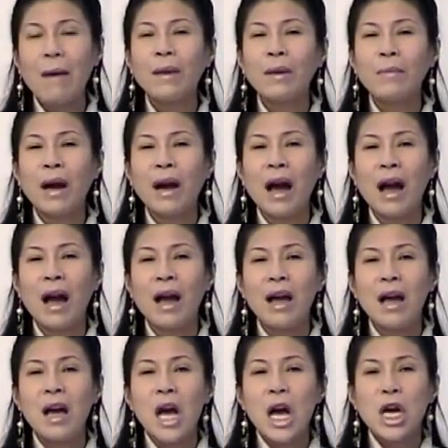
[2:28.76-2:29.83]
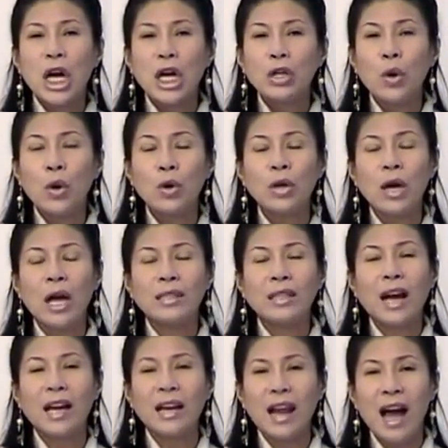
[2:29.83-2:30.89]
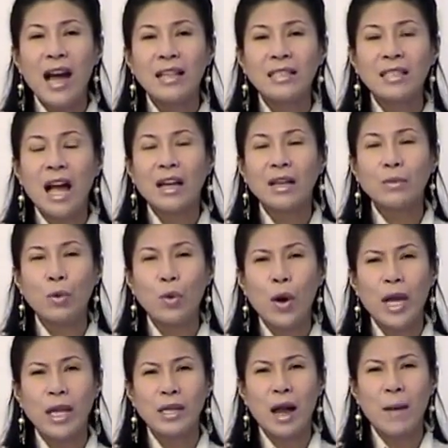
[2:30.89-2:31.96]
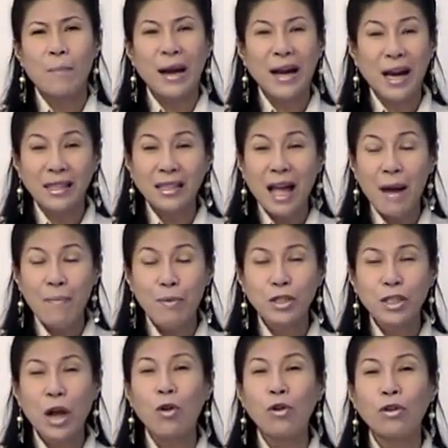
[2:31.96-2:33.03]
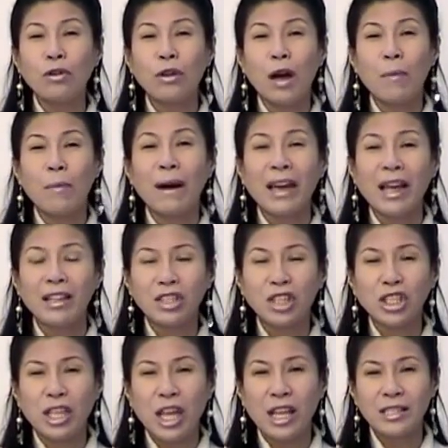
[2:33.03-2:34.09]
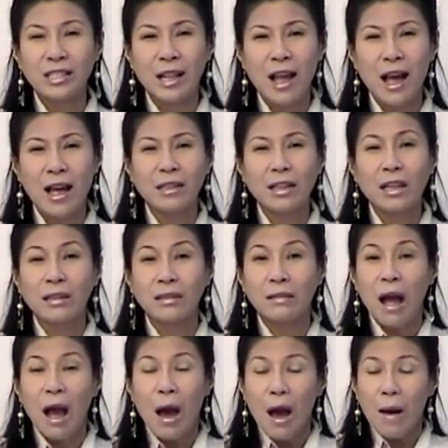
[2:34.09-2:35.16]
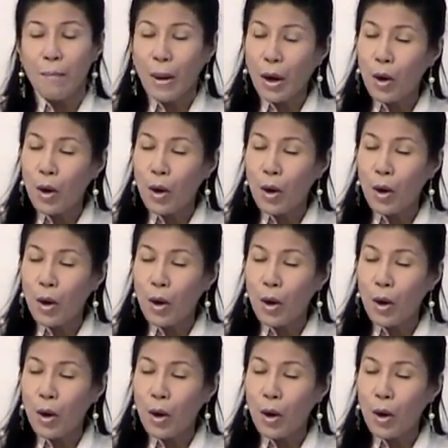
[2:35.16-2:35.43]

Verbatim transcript: Maraming mga ganong uh, nakaraan sa aking buhay na pagkatapos akong uh, mag-entertain sa lahat and